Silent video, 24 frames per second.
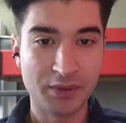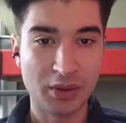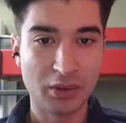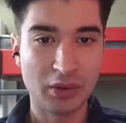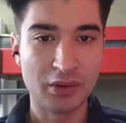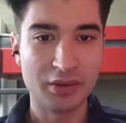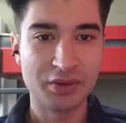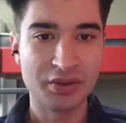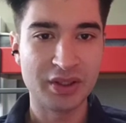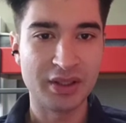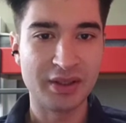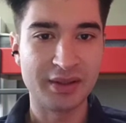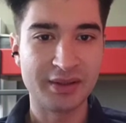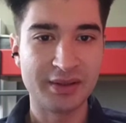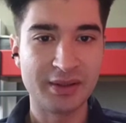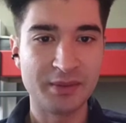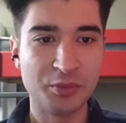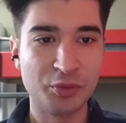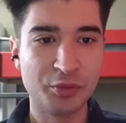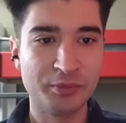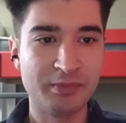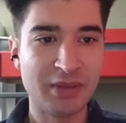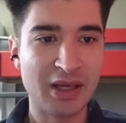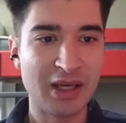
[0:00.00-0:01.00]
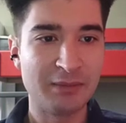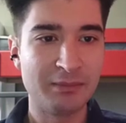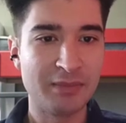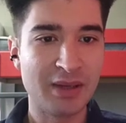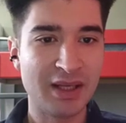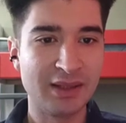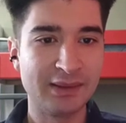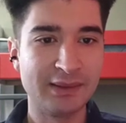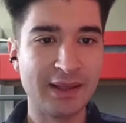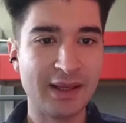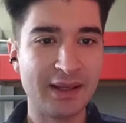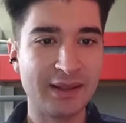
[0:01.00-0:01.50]
Öncelikle bu
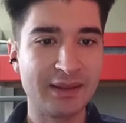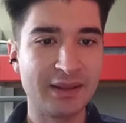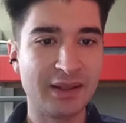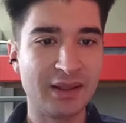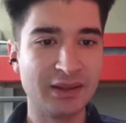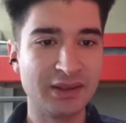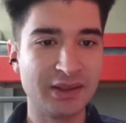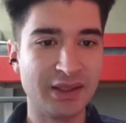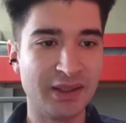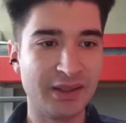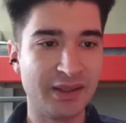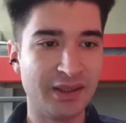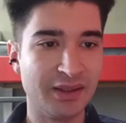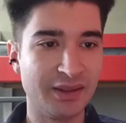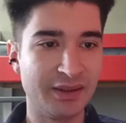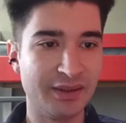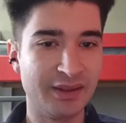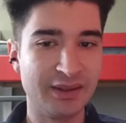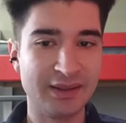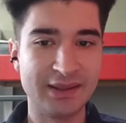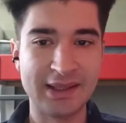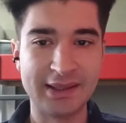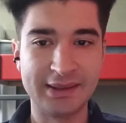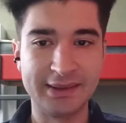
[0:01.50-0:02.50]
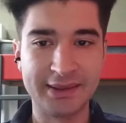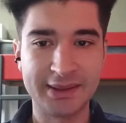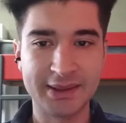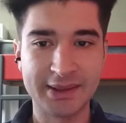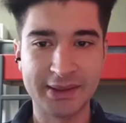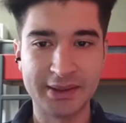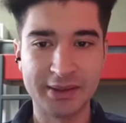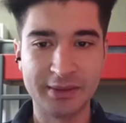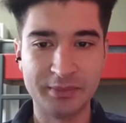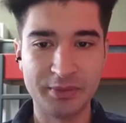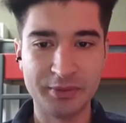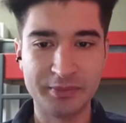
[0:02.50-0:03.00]
BBDK kararları nedir?
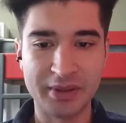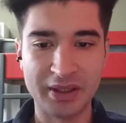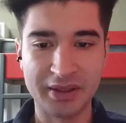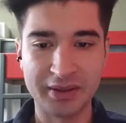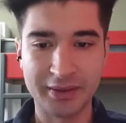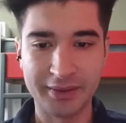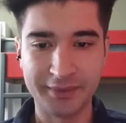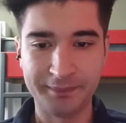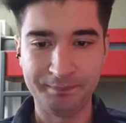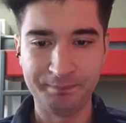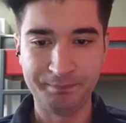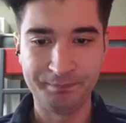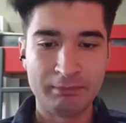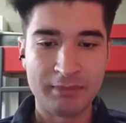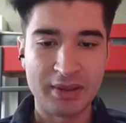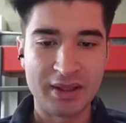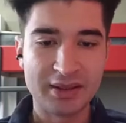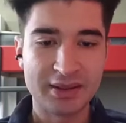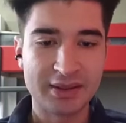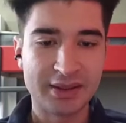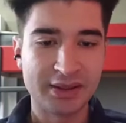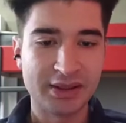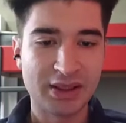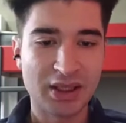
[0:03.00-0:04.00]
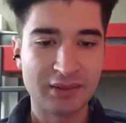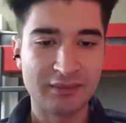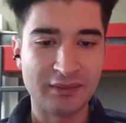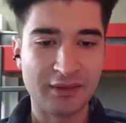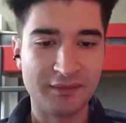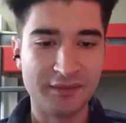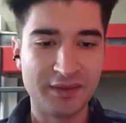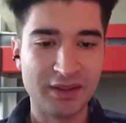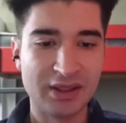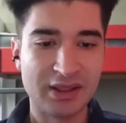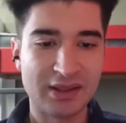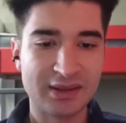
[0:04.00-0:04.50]
Bir bakalım. Bankalar ve
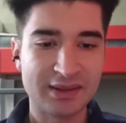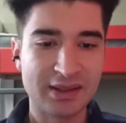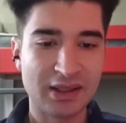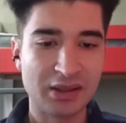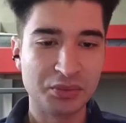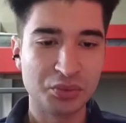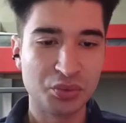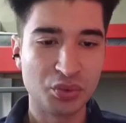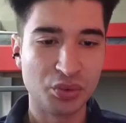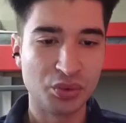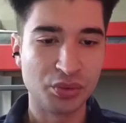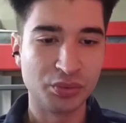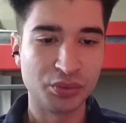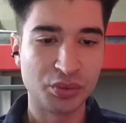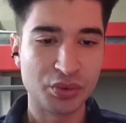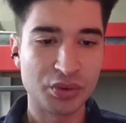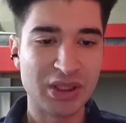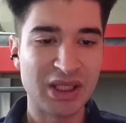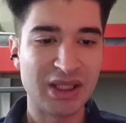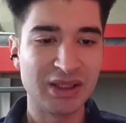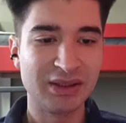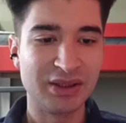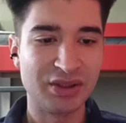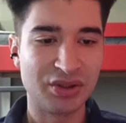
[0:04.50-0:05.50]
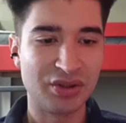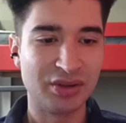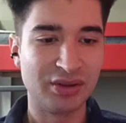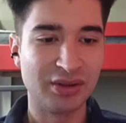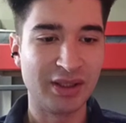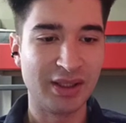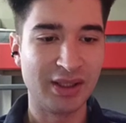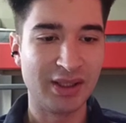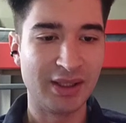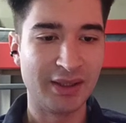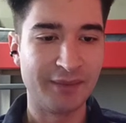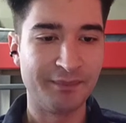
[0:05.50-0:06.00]
finansal kuruluşlar
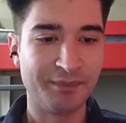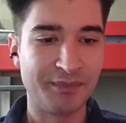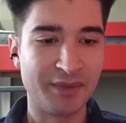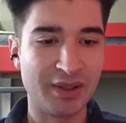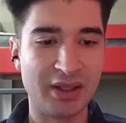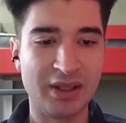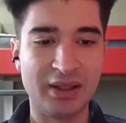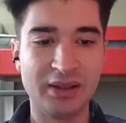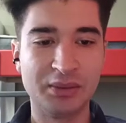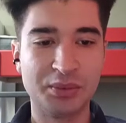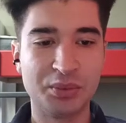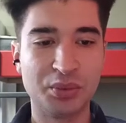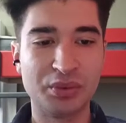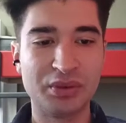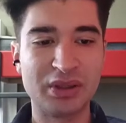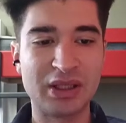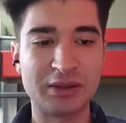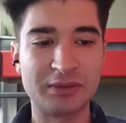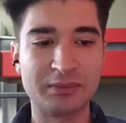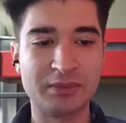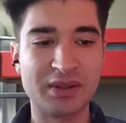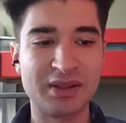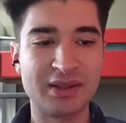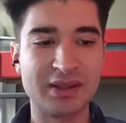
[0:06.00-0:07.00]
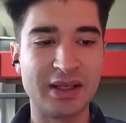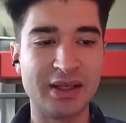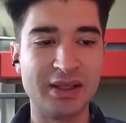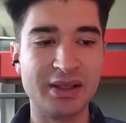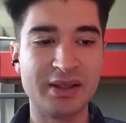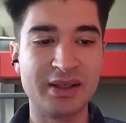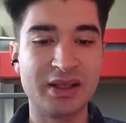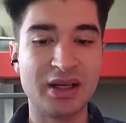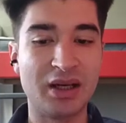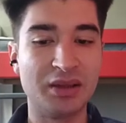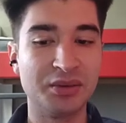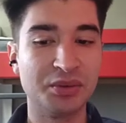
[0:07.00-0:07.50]
dışındaki 660
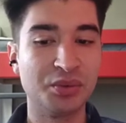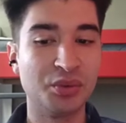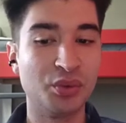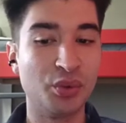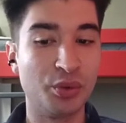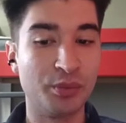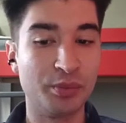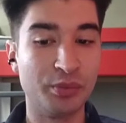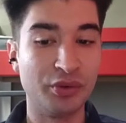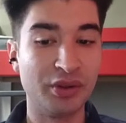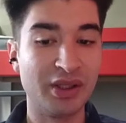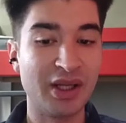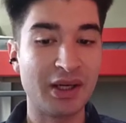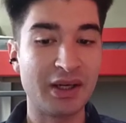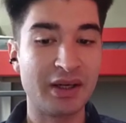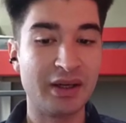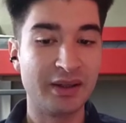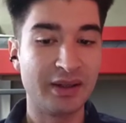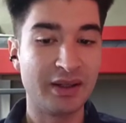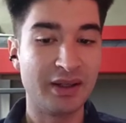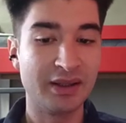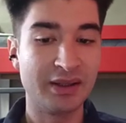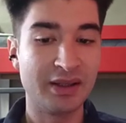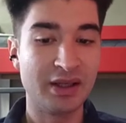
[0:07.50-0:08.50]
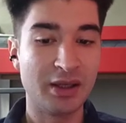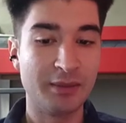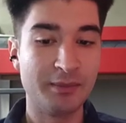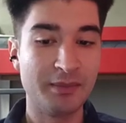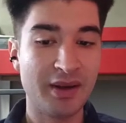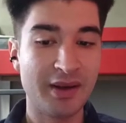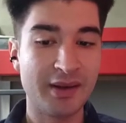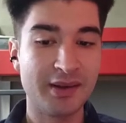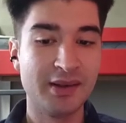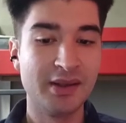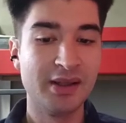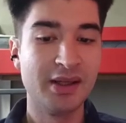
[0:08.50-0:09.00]
sayılı kanun hükmünde
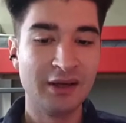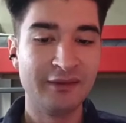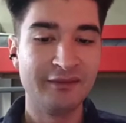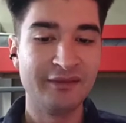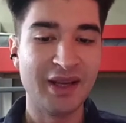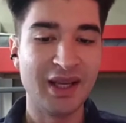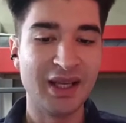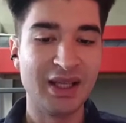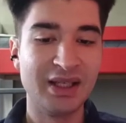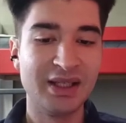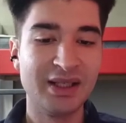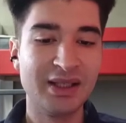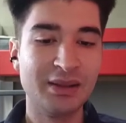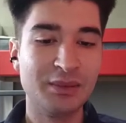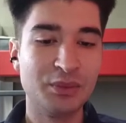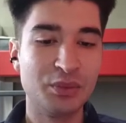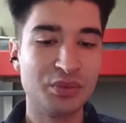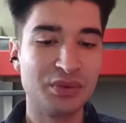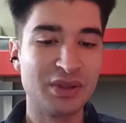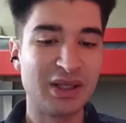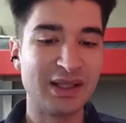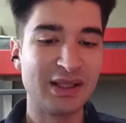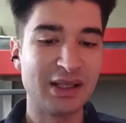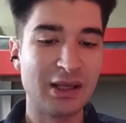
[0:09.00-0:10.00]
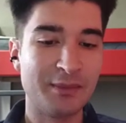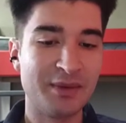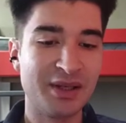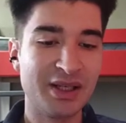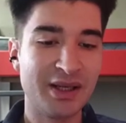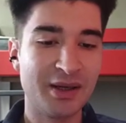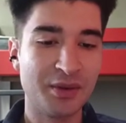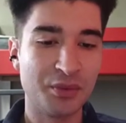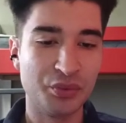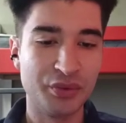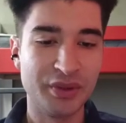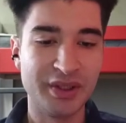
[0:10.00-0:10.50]
kararname ve ilgili
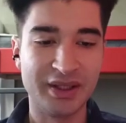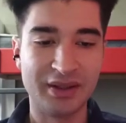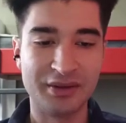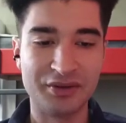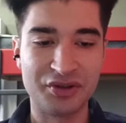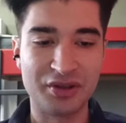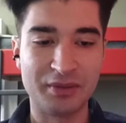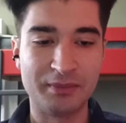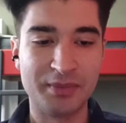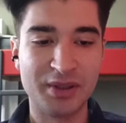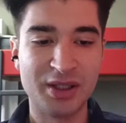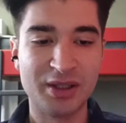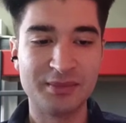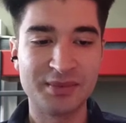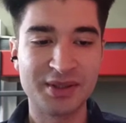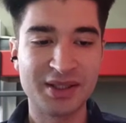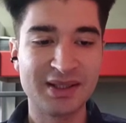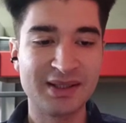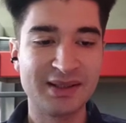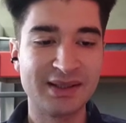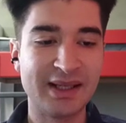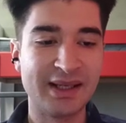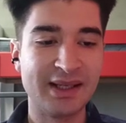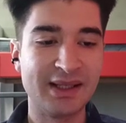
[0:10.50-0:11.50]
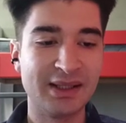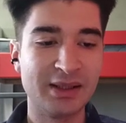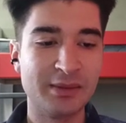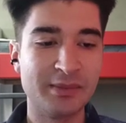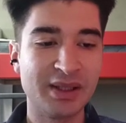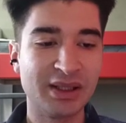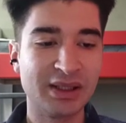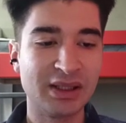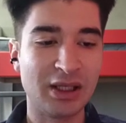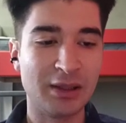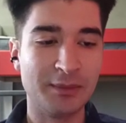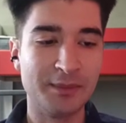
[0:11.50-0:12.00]
düzenlemeler uyarınca bağımsız
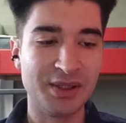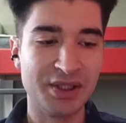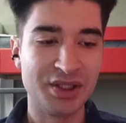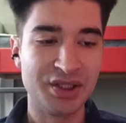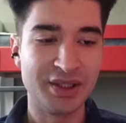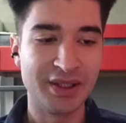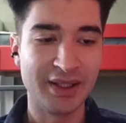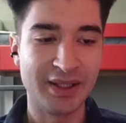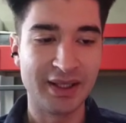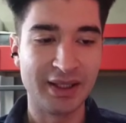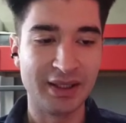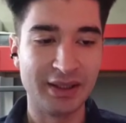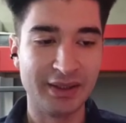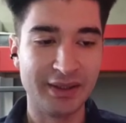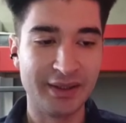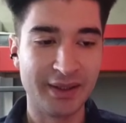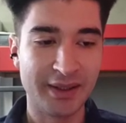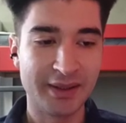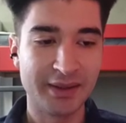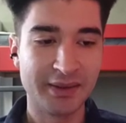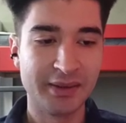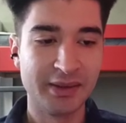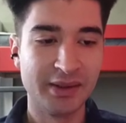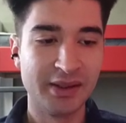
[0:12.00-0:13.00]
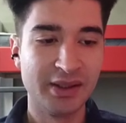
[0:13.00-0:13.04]
denetime tabi şirketlerin